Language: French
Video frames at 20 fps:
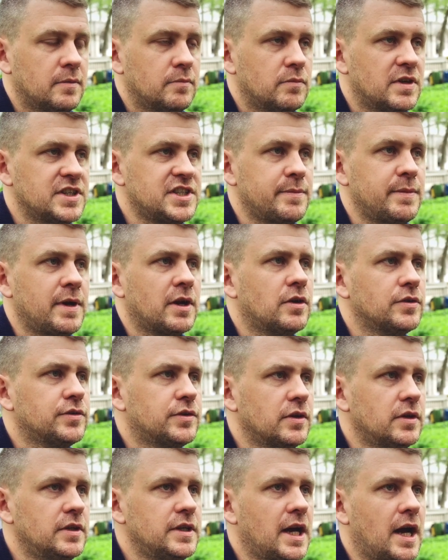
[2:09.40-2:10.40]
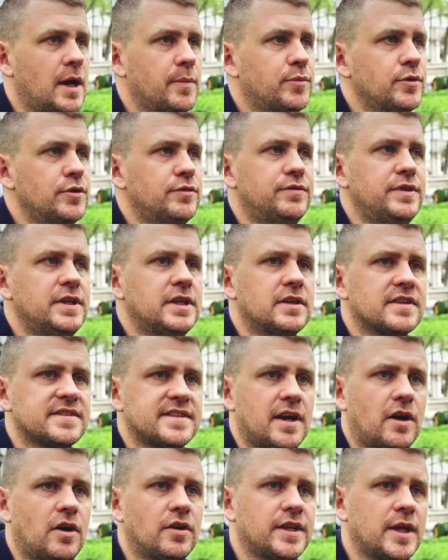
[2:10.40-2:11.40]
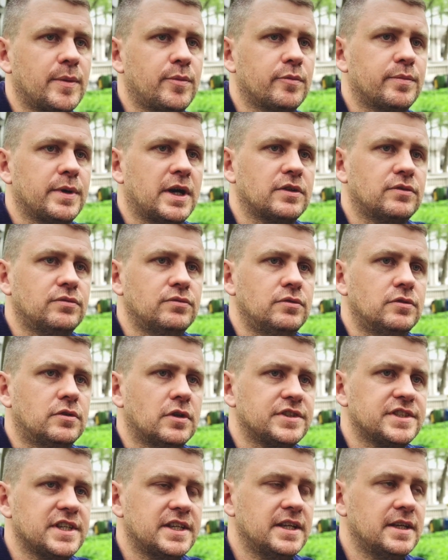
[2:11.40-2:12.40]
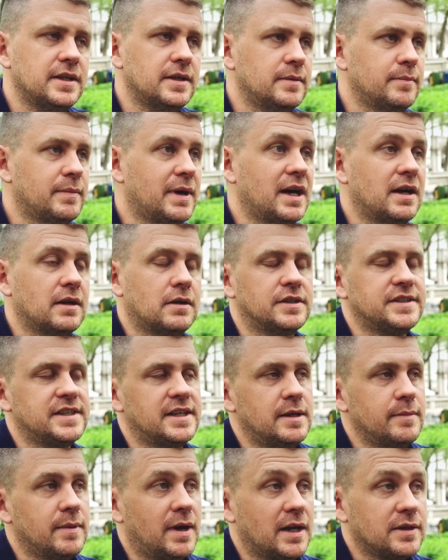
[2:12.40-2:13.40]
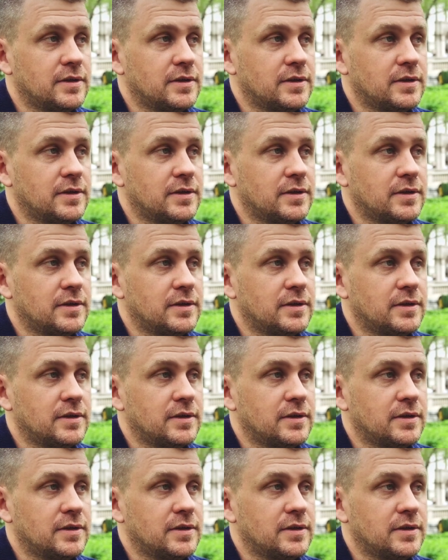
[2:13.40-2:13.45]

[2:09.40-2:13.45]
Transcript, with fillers: Moi j'aime bien quand euh, il y a un peu de vie, quand ça rentre un peu partout, quand il y a des bras, quand il y a des bras